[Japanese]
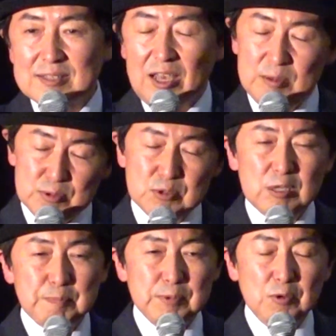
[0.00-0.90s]

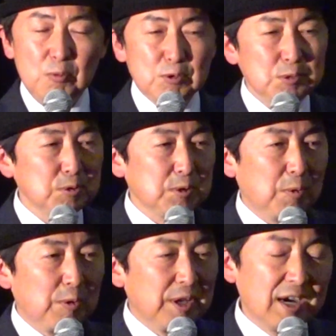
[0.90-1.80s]
タイムスリップの面白さ
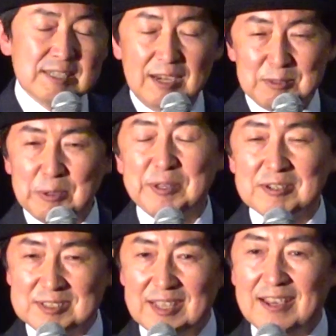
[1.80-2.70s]
を描きたいのではな
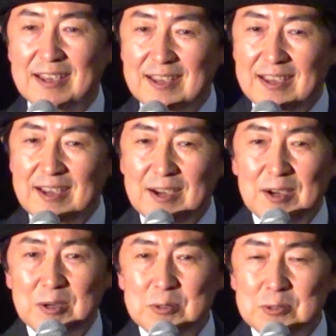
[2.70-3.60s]
くて
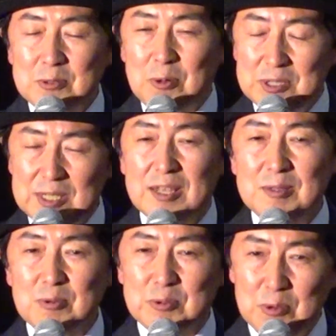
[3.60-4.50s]
古貴
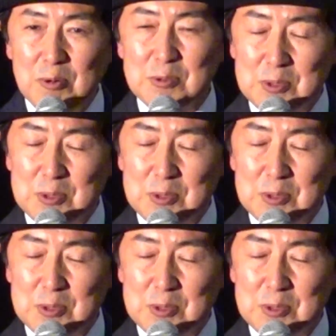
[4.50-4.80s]
殿の女房